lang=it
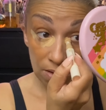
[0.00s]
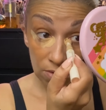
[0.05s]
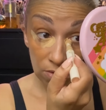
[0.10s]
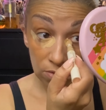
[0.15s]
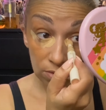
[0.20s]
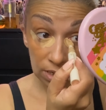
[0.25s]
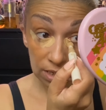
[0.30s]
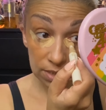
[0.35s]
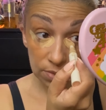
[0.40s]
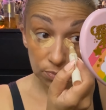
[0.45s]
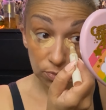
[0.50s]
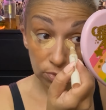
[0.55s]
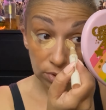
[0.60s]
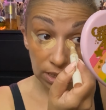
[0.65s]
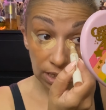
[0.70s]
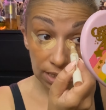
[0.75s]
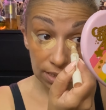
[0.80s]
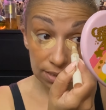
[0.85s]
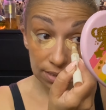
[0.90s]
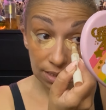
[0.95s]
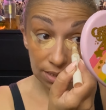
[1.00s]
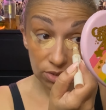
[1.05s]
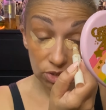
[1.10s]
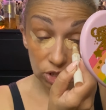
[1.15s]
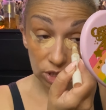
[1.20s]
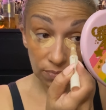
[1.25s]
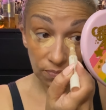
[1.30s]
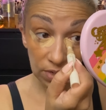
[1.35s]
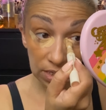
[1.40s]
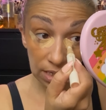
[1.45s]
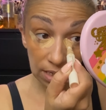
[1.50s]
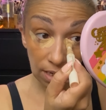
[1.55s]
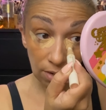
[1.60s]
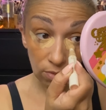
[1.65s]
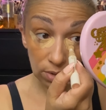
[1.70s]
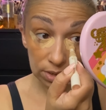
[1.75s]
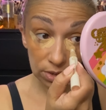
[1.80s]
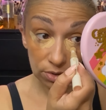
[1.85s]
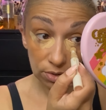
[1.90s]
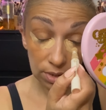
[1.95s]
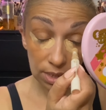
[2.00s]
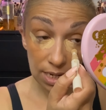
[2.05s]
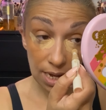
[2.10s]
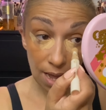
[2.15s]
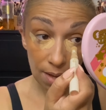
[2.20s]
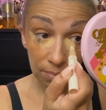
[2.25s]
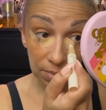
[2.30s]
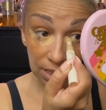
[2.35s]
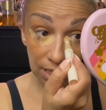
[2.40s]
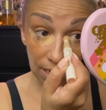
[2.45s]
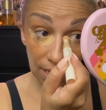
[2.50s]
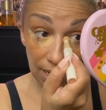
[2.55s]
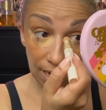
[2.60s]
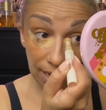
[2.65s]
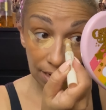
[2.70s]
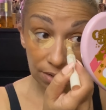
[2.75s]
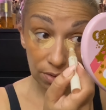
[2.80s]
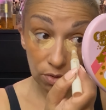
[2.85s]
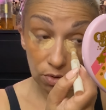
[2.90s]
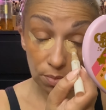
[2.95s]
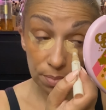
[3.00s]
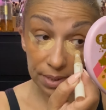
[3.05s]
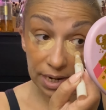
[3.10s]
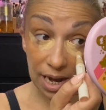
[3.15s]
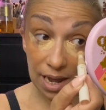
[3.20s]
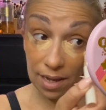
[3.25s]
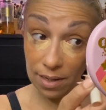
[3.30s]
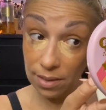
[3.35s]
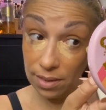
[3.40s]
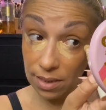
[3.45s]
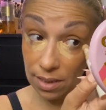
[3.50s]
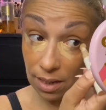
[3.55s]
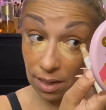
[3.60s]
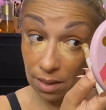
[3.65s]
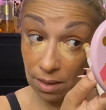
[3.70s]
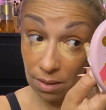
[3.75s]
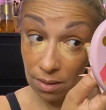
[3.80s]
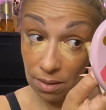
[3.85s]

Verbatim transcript: con la spugnetta già vedete quanto diamine è coprente